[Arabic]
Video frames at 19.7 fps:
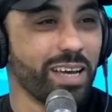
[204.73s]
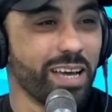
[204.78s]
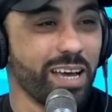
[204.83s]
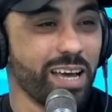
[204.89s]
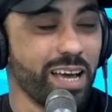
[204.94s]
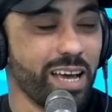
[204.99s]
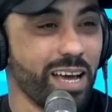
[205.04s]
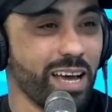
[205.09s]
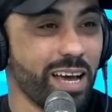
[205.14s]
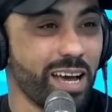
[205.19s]

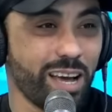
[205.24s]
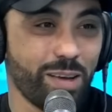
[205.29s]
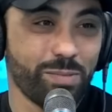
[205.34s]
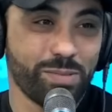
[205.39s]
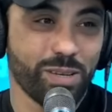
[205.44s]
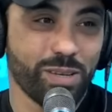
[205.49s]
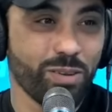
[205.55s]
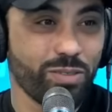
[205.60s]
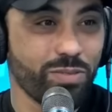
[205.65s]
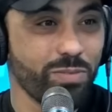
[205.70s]

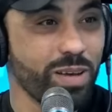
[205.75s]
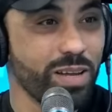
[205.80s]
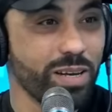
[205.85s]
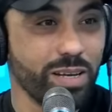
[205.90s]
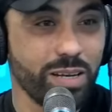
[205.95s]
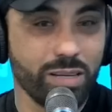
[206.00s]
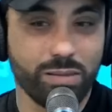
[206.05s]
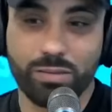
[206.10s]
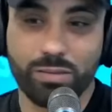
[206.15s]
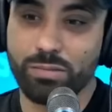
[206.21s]
85
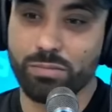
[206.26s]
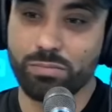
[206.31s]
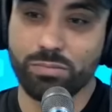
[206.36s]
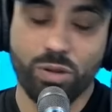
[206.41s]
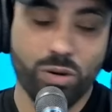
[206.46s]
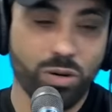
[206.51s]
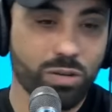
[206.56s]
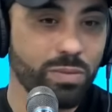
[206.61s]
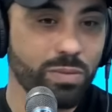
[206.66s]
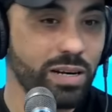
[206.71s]
آه.
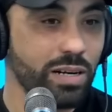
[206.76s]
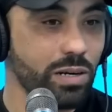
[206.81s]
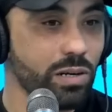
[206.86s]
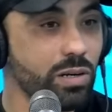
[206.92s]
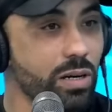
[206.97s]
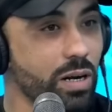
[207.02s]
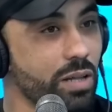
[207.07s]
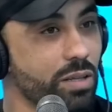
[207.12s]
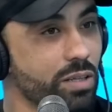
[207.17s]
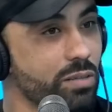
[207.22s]
دونك مره
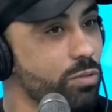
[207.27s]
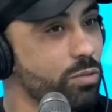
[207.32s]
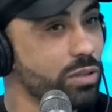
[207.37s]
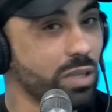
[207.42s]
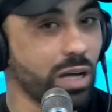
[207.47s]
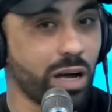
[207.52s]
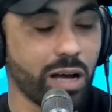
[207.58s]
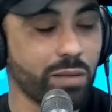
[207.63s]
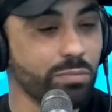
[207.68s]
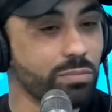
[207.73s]
اخرى ضد
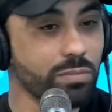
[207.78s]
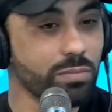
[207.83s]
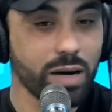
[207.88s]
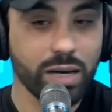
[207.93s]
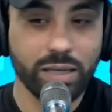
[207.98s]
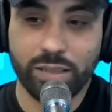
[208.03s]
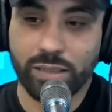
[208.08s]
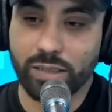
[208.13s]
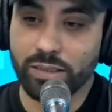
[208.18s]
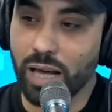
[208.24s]
منتخب
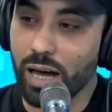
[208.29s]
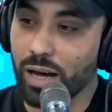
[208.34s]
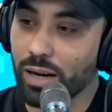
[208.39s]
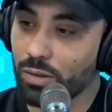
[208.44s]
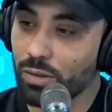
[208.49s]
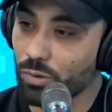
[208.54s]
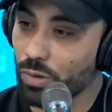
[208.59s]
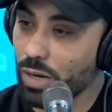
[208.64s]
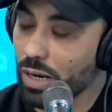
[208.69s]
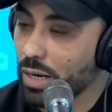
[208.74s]
مالي
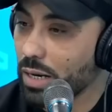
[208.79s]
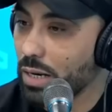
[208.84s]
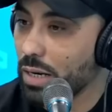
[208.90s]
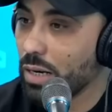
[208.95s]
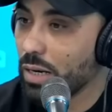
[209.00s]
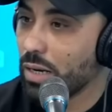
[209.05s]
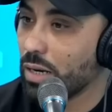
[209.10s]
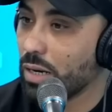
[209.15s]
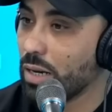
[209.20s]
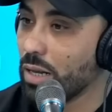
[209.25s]
نتعرضوا
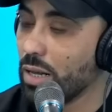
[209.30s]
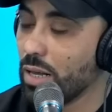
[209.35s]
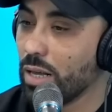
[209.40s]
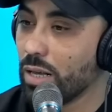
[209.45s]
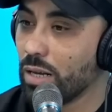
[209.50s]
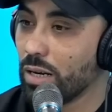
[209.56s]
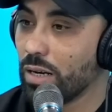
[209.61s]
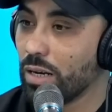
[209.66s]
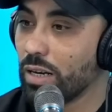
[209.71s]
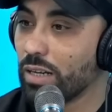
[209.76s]
هكا
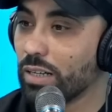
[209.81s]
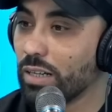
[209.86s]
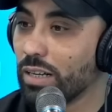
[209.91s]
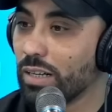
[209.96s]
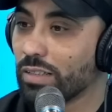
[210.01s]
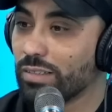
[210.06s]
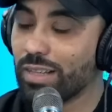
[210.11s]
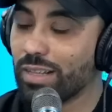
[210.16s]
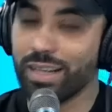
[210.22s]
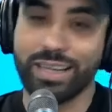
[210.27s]

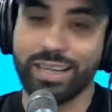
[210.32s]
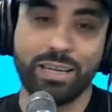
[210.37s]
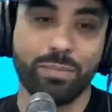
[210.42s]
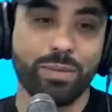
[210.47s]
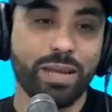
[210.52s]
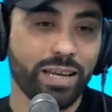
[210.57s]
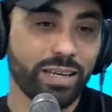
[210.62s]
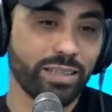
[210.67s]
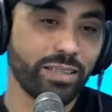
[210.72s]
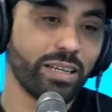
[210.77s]
للتحكيم
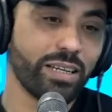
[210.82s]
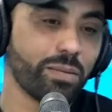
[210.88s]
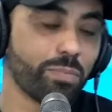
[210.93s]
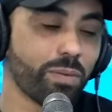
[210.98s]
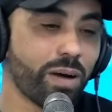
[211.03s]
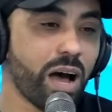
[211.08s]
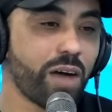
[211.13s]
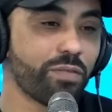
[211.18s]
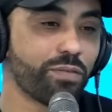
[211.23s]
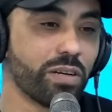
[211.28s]
لكن اللي
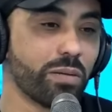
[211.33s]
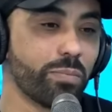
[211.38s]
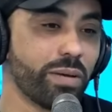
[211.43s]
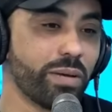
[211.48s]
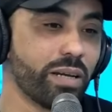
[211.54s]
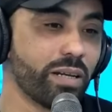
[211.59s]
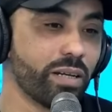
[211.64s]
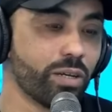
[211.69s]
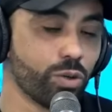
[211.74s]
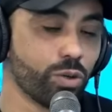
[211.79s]
بقى في
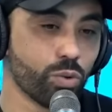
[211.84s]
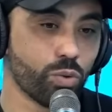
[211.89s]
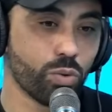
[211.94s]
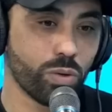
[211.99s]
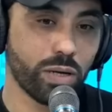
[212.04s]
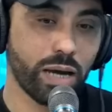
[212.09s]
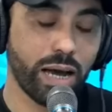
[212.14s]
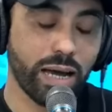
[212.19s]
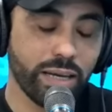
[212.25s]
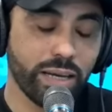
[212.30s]
البال انه
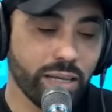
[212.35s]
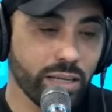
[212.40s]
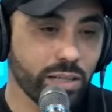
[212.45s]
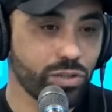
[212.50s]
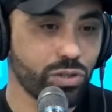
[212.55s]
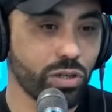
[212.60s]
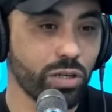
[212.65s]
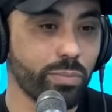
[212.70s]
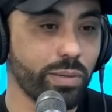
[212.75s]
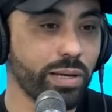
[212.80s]

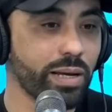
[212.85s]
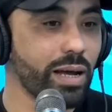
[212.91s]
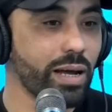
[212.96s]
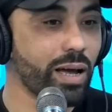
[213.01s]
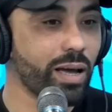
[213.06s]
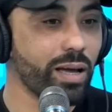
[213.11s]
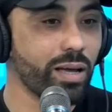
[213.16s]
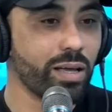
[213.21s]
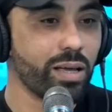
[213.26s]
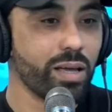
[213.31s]
علاش
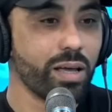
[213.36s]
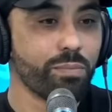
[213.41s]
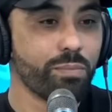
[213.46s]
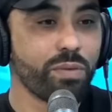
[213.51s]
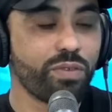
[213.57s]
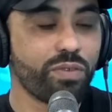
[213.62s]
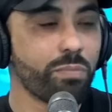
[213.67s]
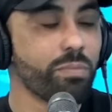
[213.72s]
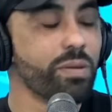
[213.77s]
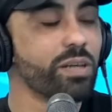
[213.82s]
البارح ما
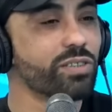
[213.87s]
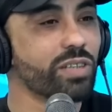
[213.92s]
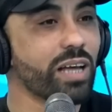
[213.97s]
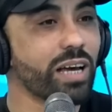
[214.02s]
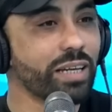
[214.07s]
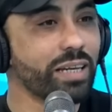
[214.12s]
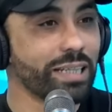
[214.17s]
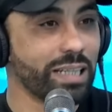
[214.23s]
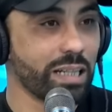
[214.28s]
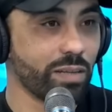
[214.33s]
فماش
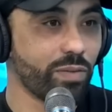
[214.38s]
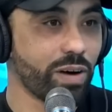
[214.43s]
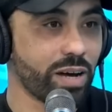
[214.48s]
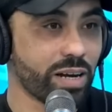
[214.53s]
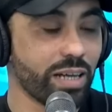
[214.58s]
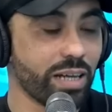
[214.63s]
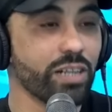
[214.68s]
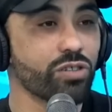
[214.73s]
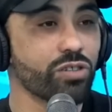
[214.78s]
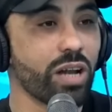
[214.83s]
تقنيه الفار
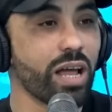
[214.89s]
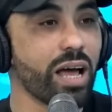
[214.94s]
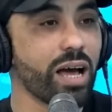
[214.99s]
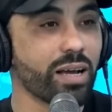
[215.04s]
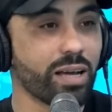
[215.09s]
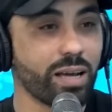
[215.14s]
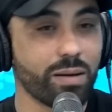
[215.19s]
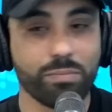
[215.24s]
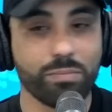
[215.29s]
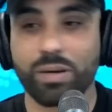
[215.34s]
علاش
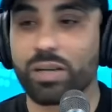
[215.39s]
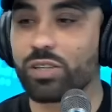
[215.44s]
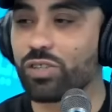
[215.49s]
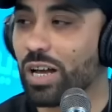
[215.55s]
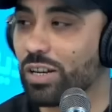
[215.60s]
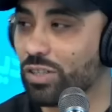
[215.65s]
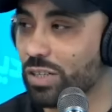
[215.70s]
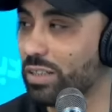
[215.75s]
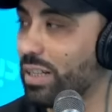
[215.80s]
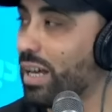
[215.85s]
الحكم ما
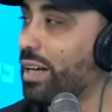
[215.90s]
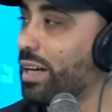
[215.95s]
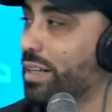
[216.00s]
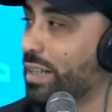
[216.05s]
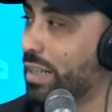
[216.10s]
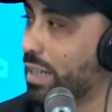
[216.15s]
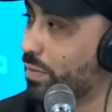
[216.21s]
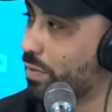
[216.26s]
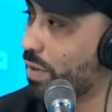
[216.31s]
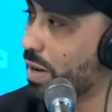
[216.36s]
رجعش لتقنيه
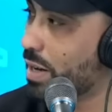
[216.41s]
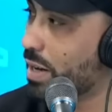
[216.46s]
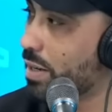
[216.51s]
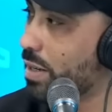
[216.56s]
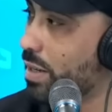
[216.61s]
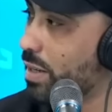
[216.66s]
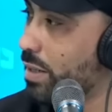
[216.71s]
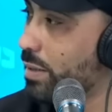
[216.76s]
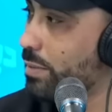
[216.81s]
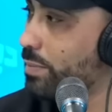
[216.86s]
الفار هو في
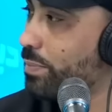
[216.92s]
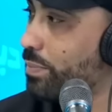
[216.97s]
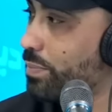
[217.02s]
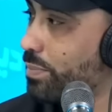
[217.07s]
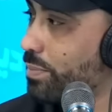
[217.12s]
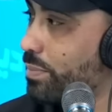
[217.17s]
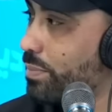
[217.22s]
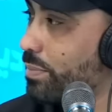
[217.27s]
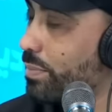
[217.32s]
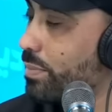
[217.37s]
بالنا مش
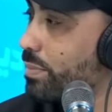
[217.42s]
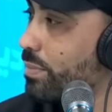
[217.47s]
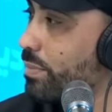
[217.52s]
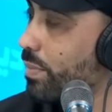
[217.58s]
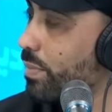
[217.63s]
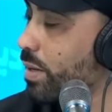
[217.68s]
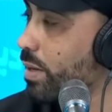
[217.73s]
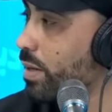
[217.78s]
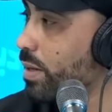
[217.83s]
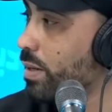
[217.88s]

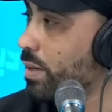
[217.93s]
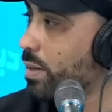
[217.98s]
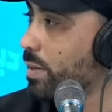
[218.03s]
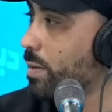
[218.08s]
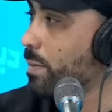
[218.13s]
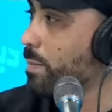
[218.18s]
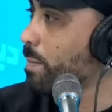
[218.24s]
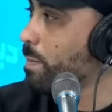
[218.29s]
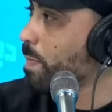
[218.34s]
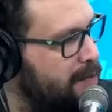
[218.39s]
الماتشات الكل
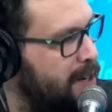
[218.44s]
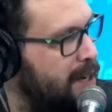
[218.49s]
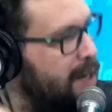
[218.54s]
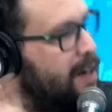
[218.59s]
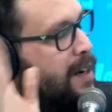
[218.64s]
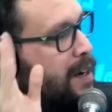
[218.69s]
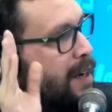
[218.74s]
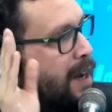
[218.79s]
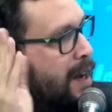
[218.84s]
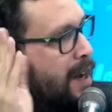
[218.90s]
فيهم
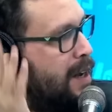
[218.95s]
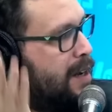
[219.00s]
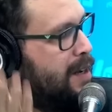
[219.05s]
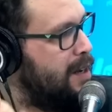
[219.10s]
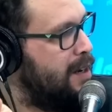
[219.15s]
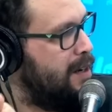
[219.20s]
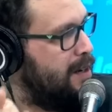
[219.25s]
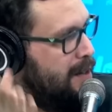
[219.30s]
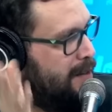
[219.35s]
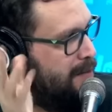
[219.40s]
الفار انا
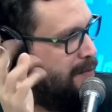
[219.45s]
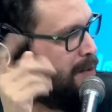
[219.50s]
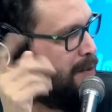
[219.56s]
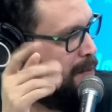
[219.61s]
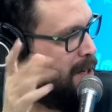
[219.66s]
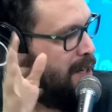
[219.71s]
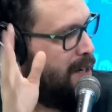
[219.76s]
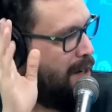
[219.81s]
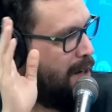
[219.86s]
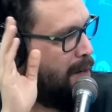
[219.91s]
هكا اللي في
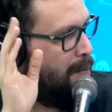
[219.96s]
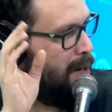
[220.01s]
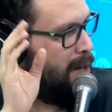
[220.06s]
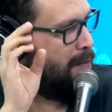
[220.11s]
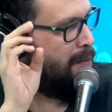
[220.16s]
بالي آه. قبل